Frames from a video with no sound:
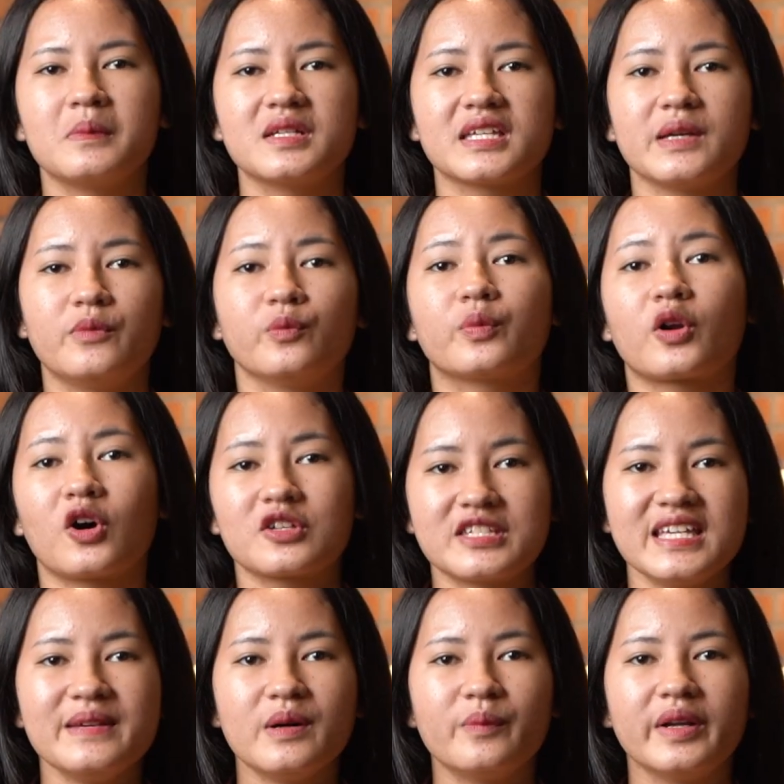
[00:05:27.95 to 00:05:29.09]
Meskipun
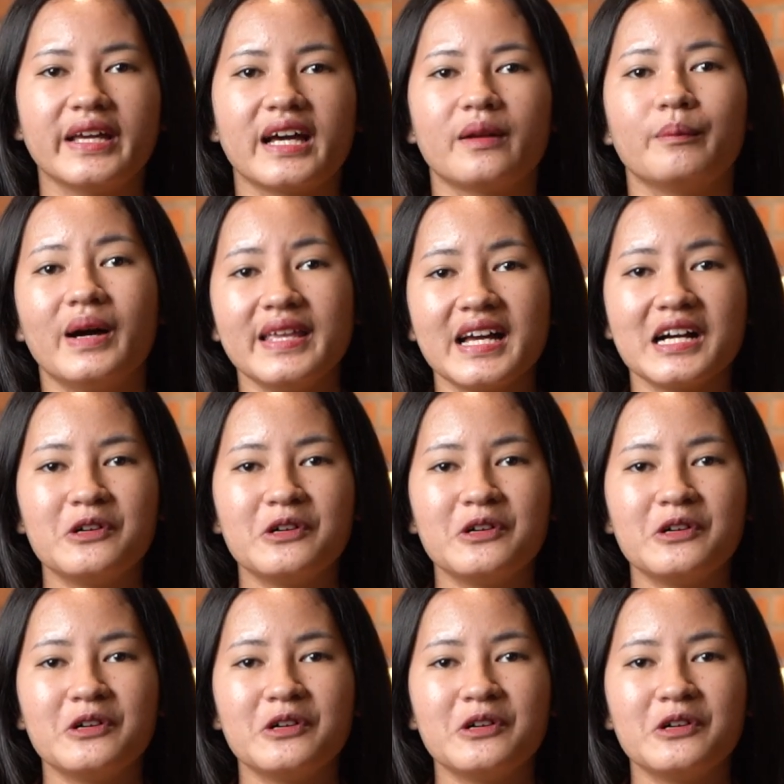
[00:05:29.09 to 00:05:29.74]
proxy memberikan banyak